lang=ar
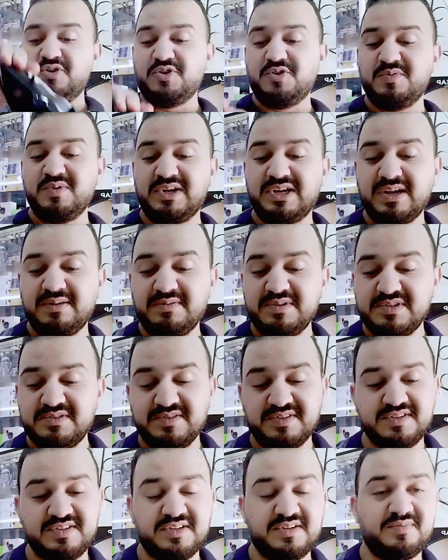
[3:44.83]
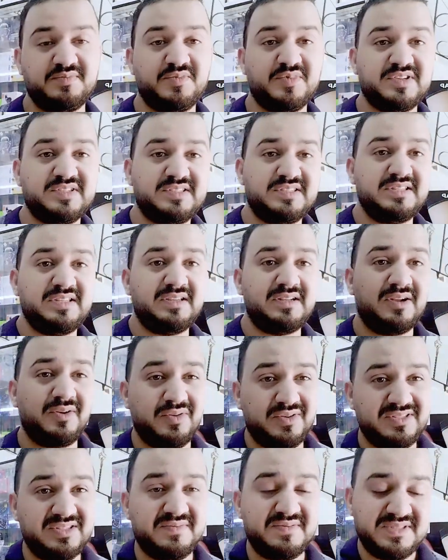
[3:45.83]
وما كاينش فيها المواس ديالها
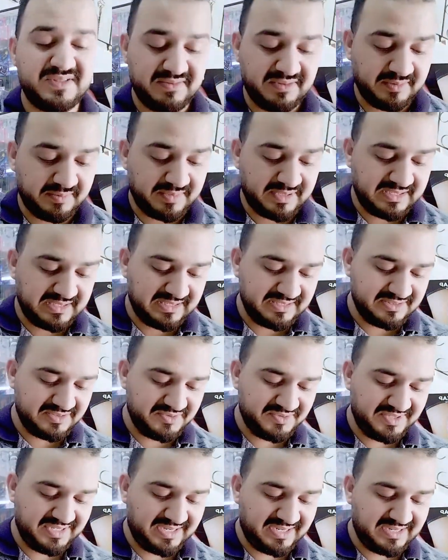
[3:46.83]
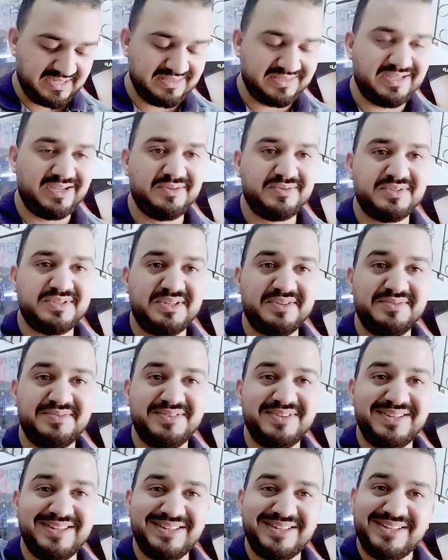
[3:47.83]
وخصها بزاف البلانات شويه قاصحه وصافي
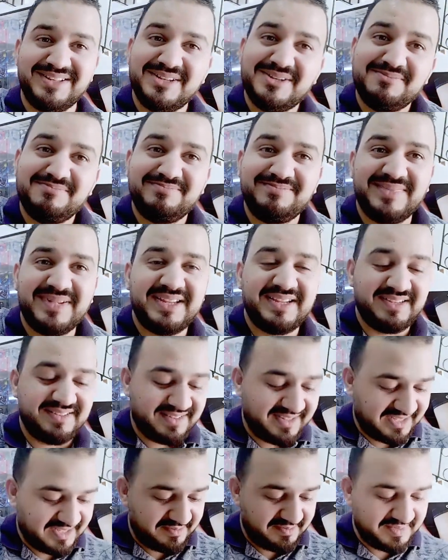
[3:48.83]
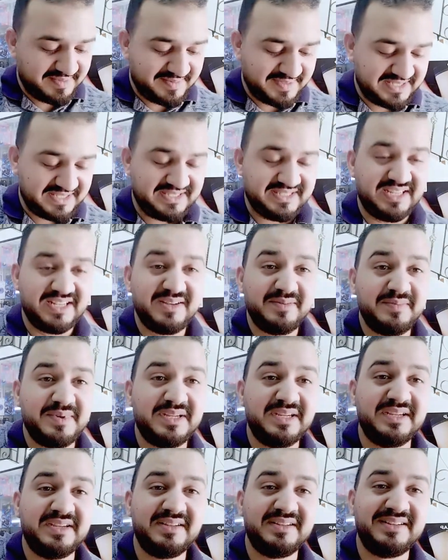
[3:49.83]
مي ضريبه باش
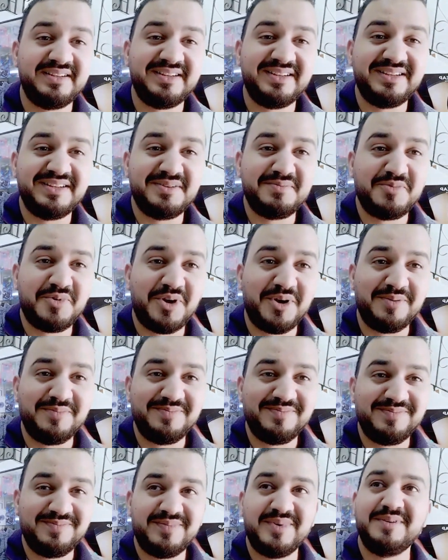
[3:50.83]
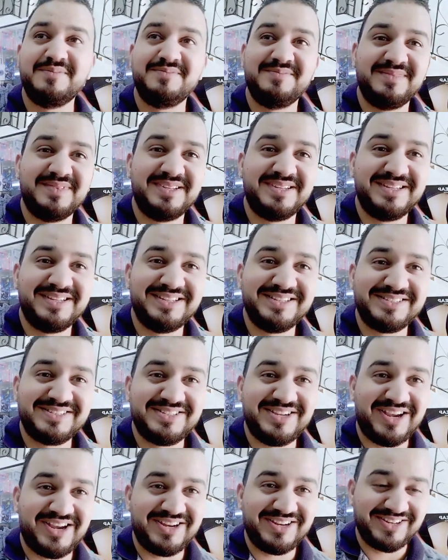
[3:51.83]
التعليميه هادي المهم المهم
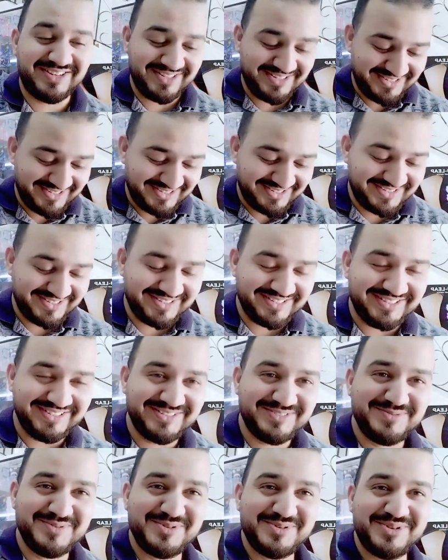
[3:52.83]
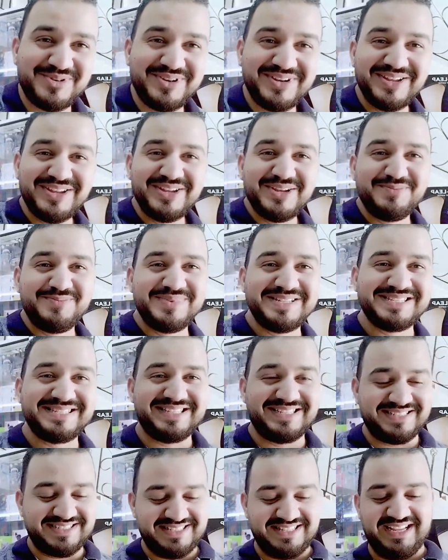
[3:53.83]
الشعار سميتو
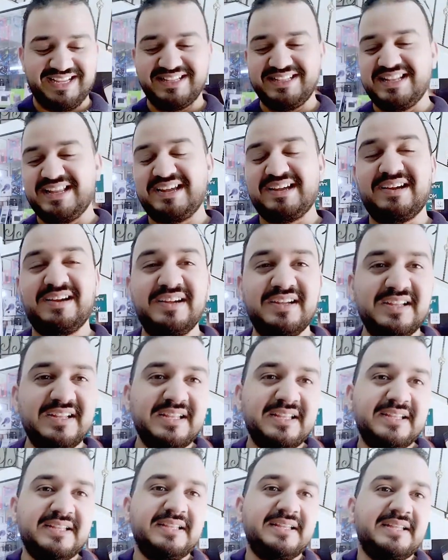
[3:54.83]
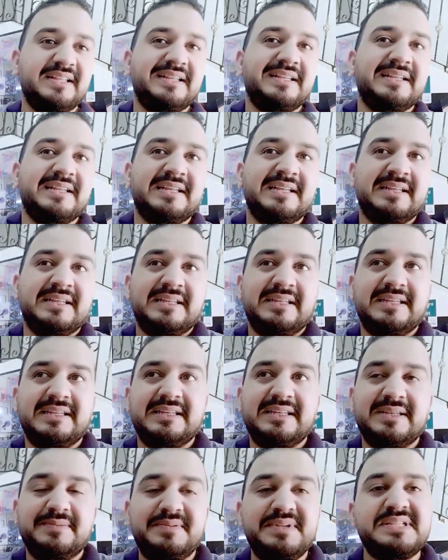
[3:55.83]
ميساج الحلاقه
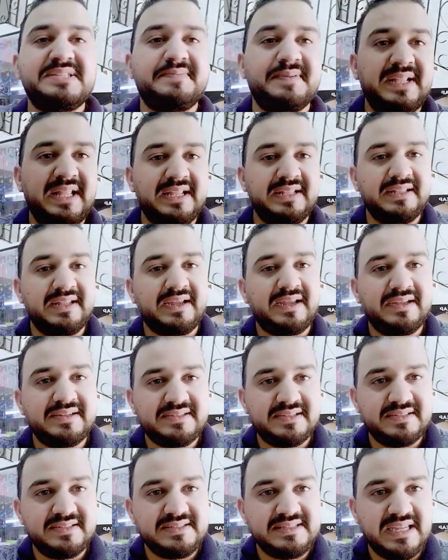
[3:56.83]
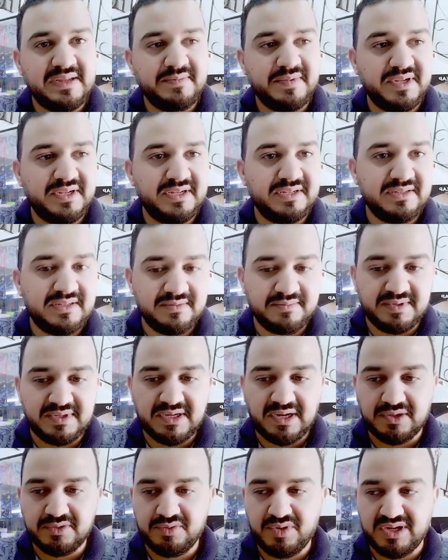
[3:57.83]
أه، بالنسبه للحلاقات ننصحهم انا ديما
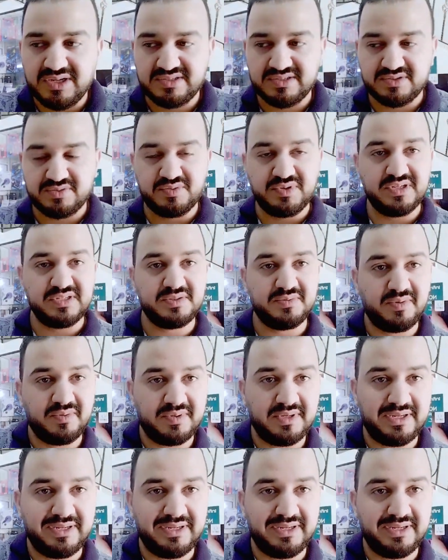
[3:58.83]
ياخذوا حاجه شويه زوينه